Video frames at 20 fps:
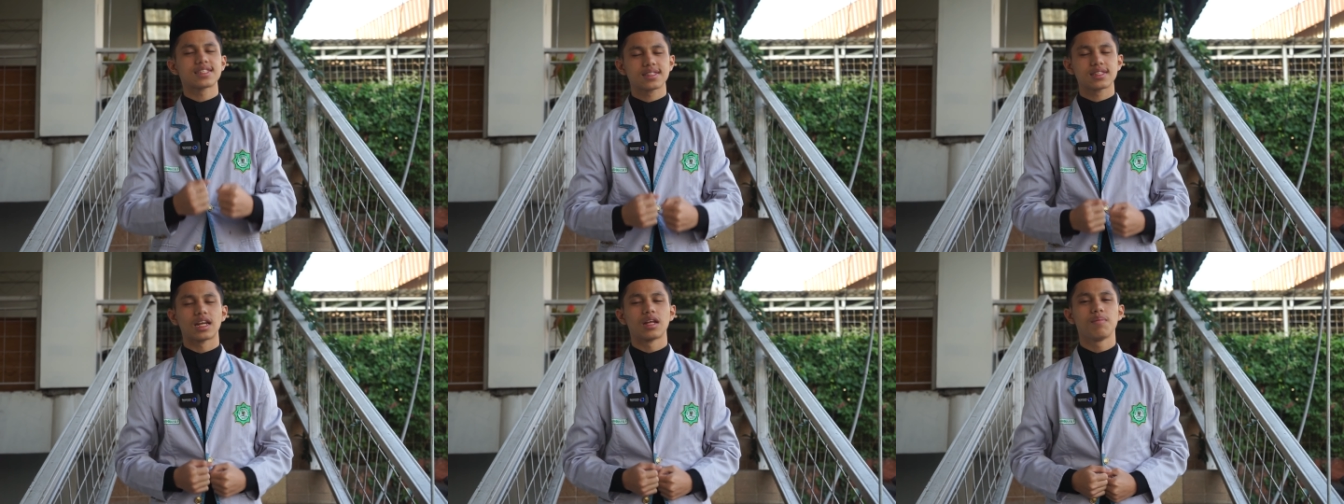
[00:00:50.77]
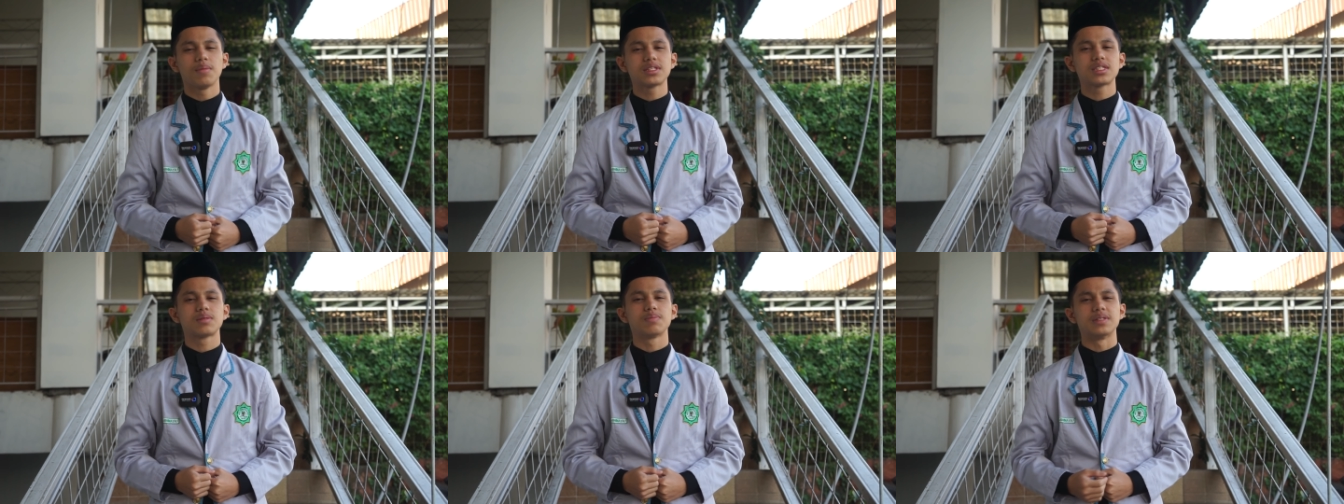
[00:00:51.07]

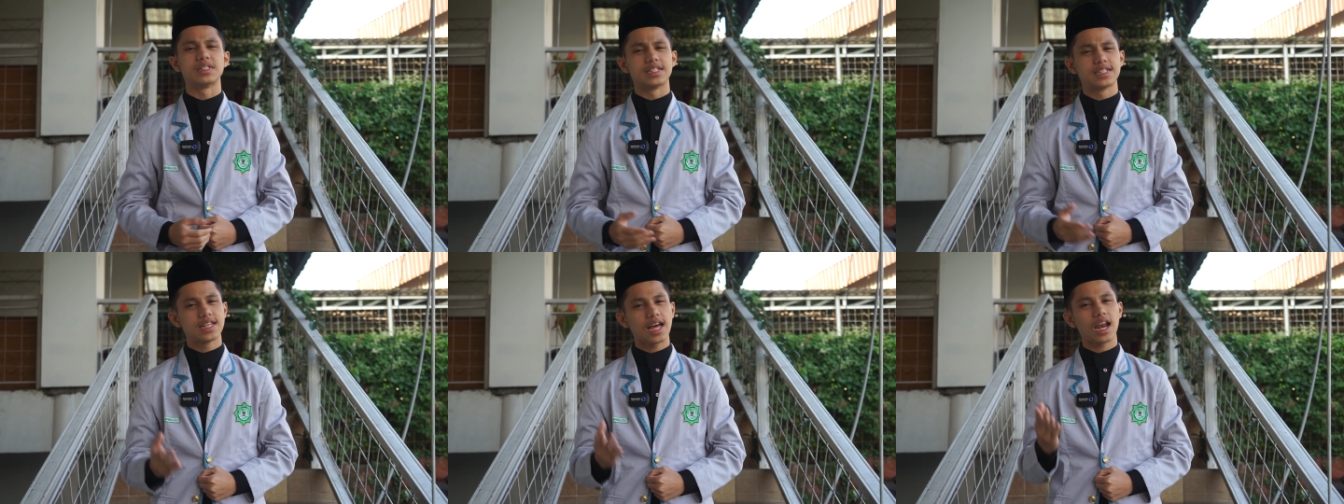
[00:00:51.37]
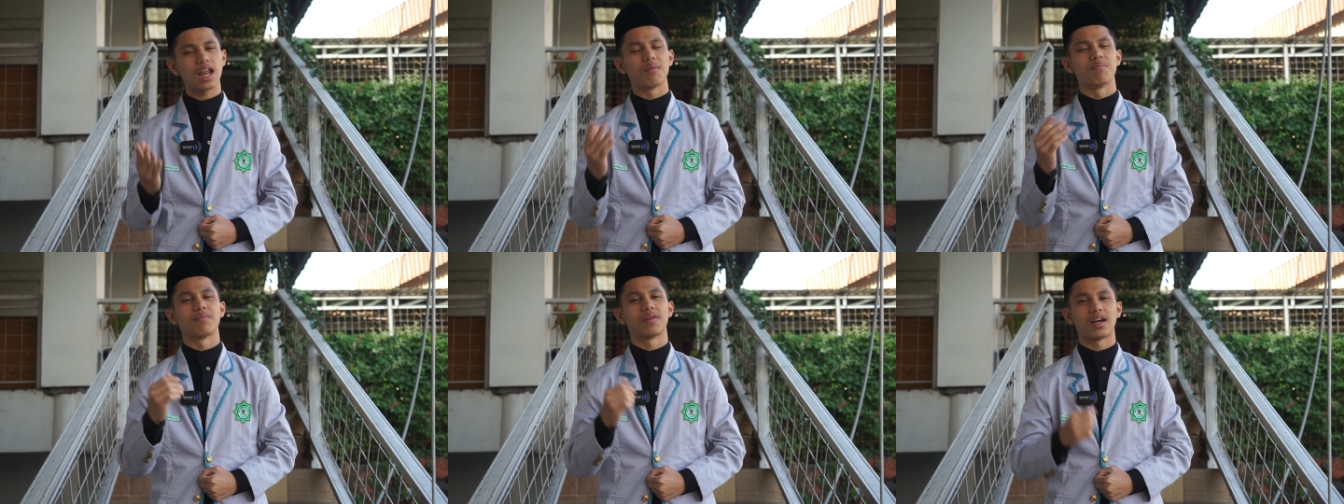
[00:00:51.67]
ekstremisme
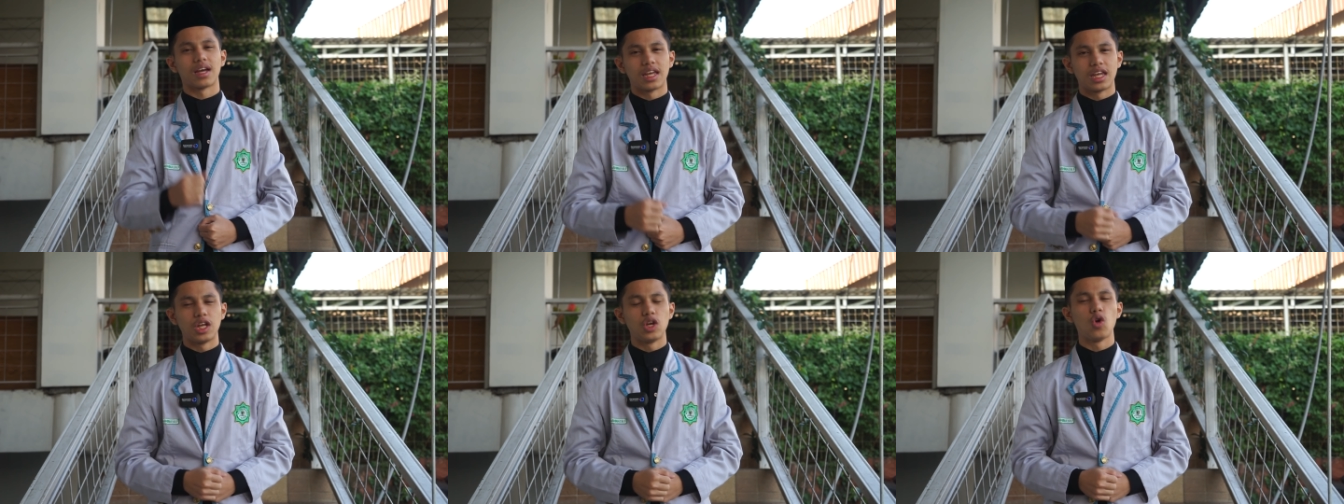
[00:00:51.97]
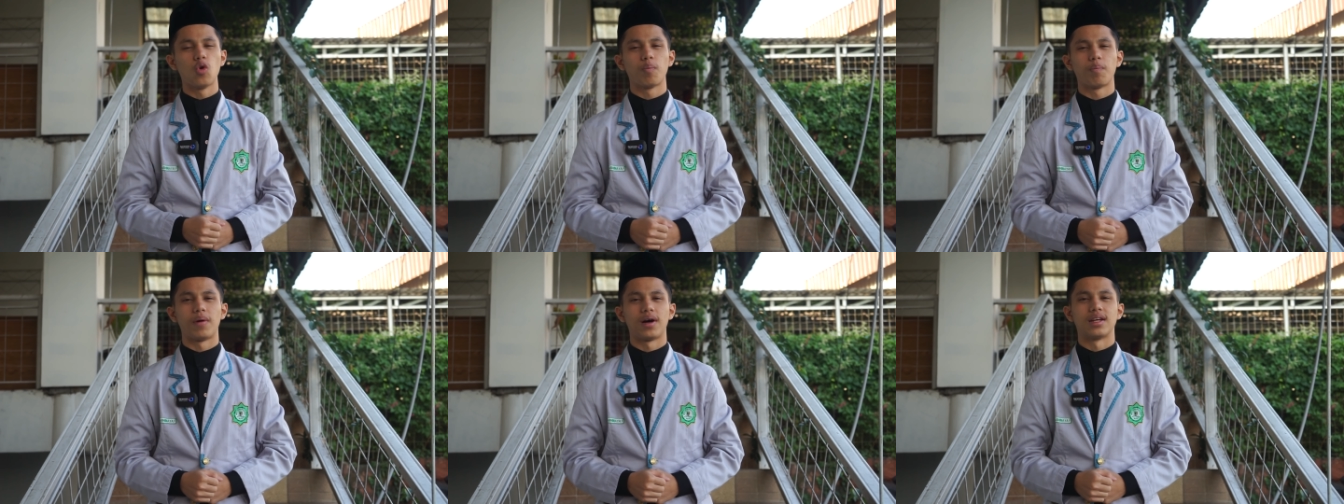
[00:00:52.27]
dalam
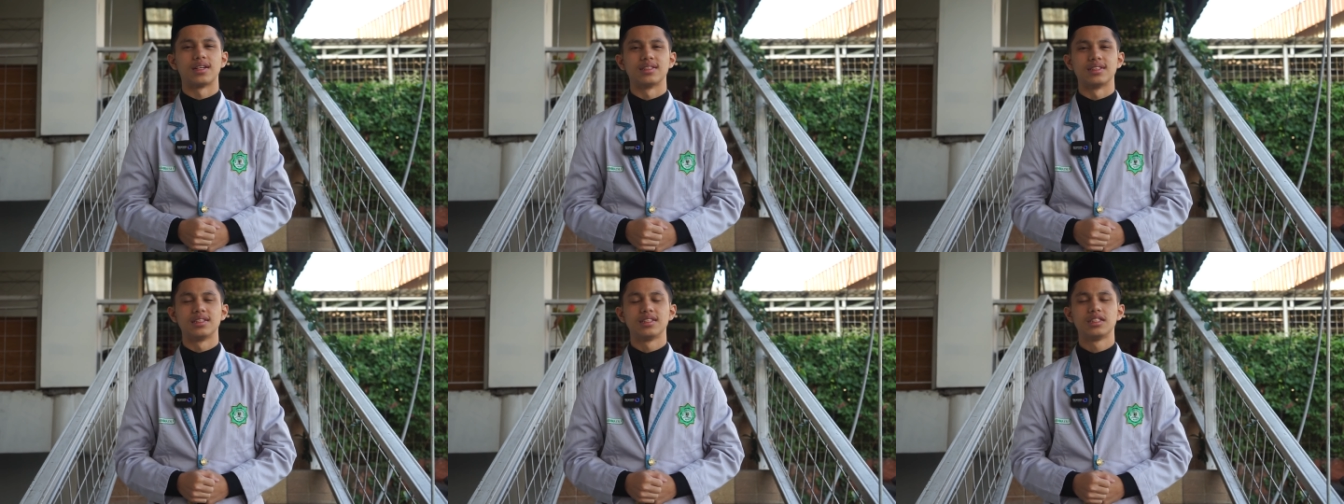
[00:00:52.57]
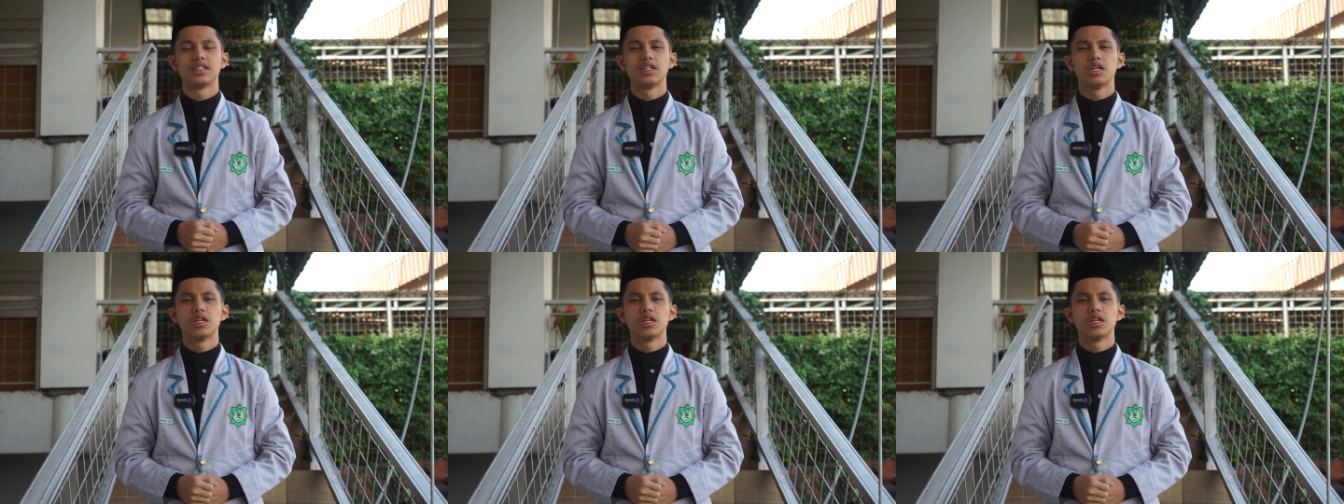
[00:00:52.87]
kehidupan